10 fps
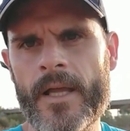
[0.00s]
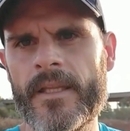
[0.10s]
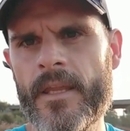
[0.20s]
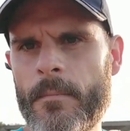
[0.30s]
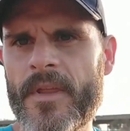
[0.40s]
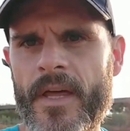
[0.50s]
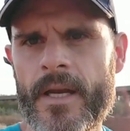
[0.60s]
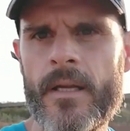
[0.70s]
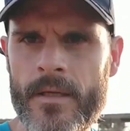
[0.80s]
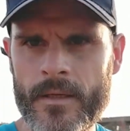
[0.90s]
Antes de
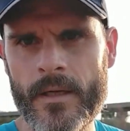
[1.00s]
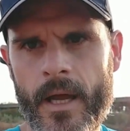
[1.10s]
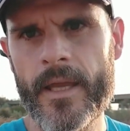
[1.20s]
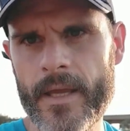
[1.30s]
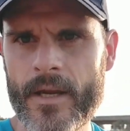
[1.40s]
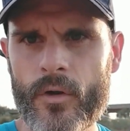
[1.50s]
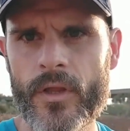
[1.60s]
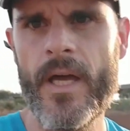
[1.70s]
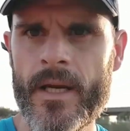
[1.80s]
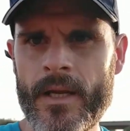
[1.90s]
empezar, hay que
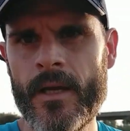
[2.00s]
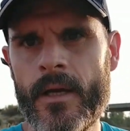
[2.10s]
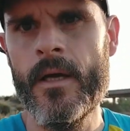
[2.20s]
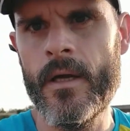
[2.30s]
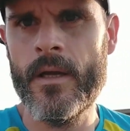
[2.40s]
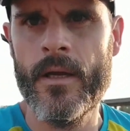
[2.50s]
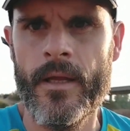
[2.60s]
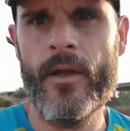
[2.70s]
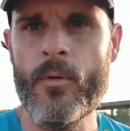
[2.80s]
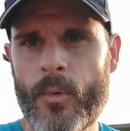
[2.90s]
recordar
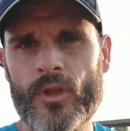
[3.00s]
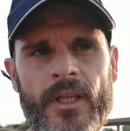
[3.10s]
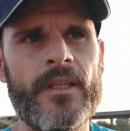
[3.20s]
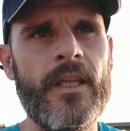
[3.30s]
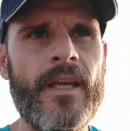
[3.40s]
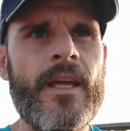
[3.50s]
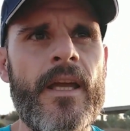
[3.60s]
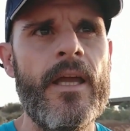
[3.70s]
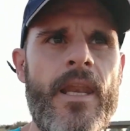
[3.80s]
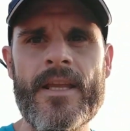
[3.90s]
que lo importante
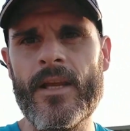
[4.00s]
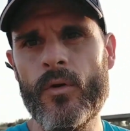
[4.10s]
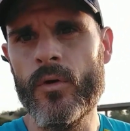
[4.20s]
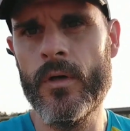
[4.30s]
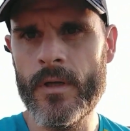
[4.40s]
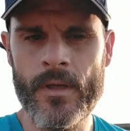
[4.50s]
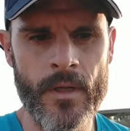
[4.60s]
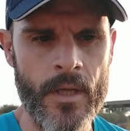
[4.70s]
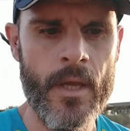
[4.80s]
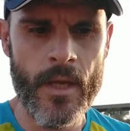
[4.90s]
es la salud.
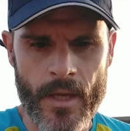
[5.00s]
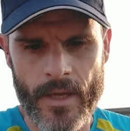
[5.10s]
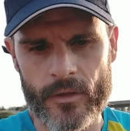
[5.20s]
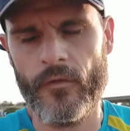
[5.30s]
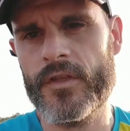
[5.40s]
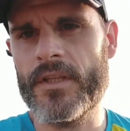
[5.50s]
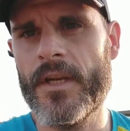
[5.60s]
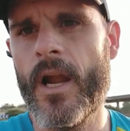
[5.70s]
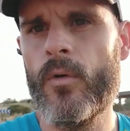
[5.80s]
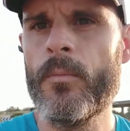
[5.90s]
Entonces, si
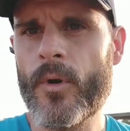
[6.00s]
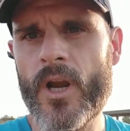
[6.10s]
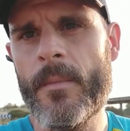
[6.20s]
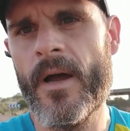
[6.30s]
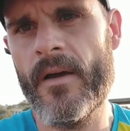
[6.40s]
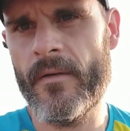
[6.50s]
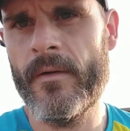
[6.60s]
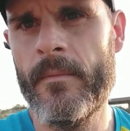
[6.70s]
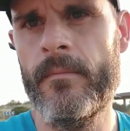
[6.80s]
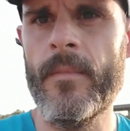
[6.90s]
tienes algún problema,
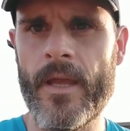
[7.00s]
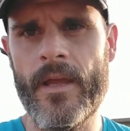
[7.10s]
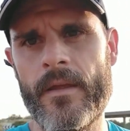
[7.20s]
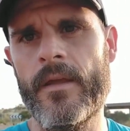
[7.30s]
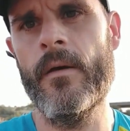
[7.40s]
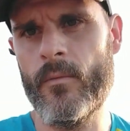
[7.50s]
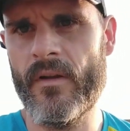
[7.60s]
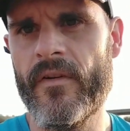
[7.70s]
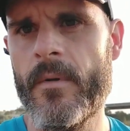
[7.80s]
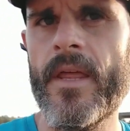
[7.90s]
eh, alguna
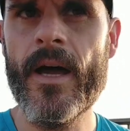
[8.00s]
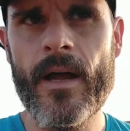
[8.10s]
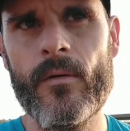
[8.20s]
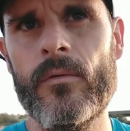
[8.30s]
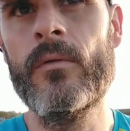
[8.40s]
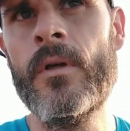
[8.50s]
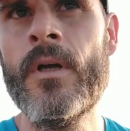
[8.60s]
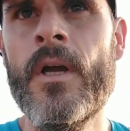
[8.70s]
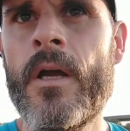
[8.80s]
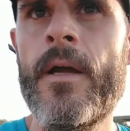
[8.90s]
enfermedad, alguna
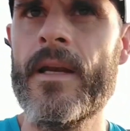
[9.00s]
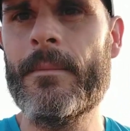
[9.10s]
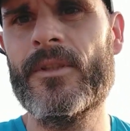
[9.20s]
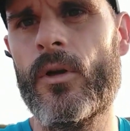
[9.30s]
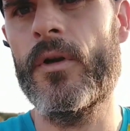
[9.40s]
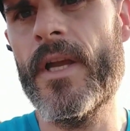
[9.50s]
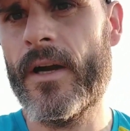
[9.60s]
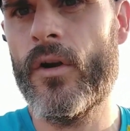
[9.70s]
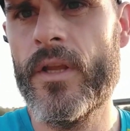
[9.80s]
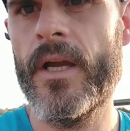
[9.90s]
patología
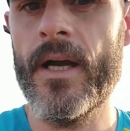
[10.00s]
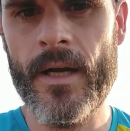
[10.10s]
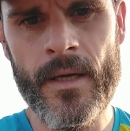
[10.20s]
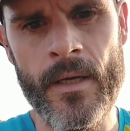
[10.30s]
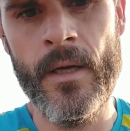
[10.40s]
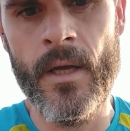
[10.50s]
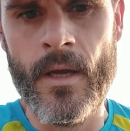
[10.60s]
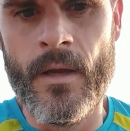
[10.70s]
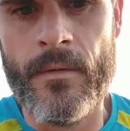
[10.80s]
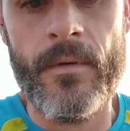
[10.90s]
crónica,
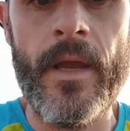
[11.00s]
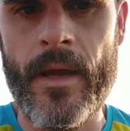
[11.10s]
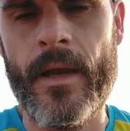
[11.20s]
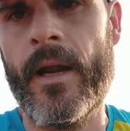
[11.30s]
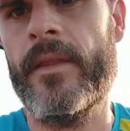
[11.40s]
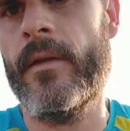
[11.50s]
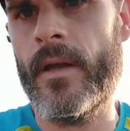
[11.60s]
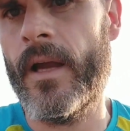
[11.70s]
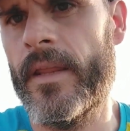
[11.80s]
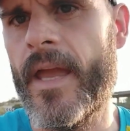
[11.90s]
eh,
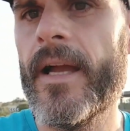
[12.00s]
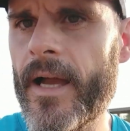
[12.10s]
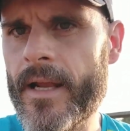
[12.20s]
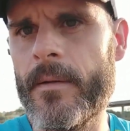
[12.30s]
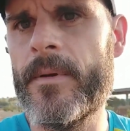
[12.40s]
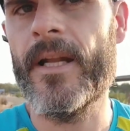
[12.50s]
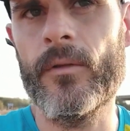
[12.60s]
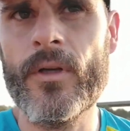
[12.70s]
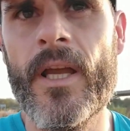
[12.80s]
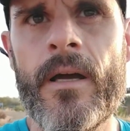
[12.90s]
cardíaca,
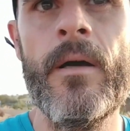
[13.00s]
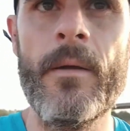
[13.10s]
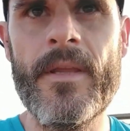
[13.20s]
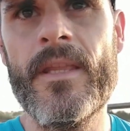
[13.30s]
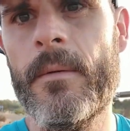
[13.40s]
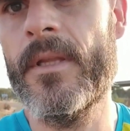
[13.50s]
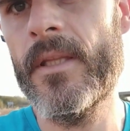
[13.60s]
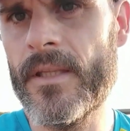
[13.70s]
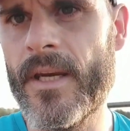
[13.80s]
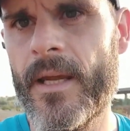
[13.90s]
respiratoria,
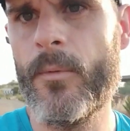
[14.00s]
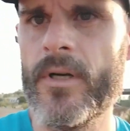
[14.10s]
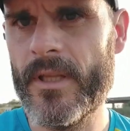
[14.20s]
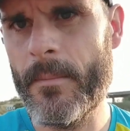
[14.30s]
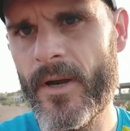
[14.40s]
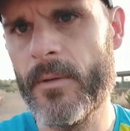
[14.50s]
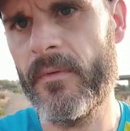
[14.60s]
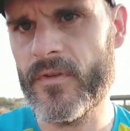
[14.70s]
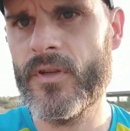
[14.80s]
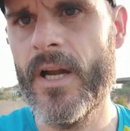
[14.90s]
evidentemente tendrás que ponerte en manos de
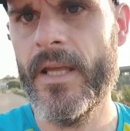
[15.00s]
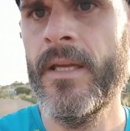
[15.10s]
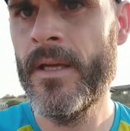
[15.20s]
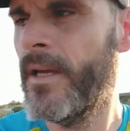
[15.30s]
profesionales